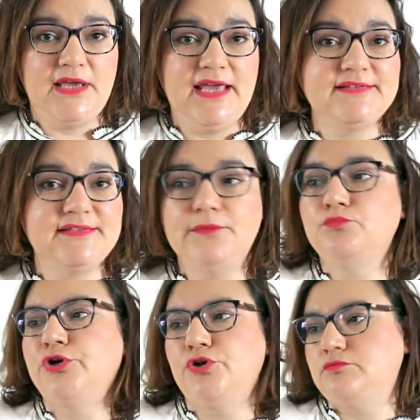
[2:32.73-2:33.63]
Este,
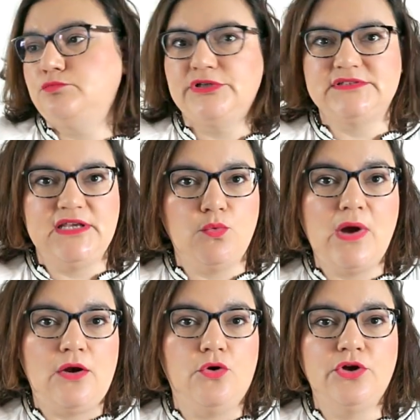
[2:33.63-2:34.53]
bueno, pues
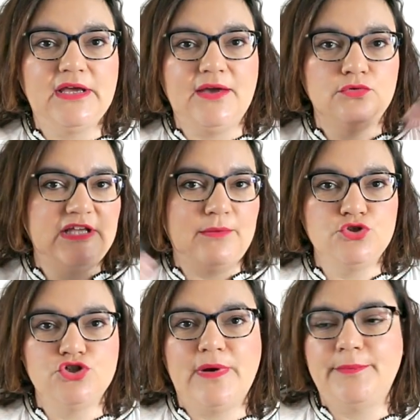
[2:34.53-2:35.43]
igual, hoy que es un día
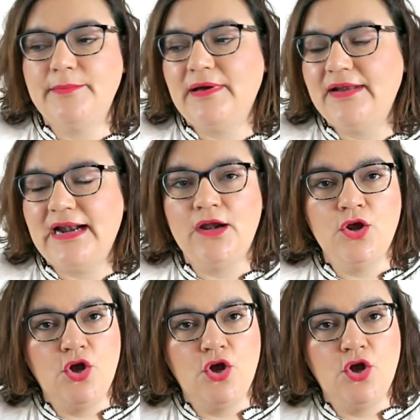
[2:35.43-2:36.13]
mucho más primaveral,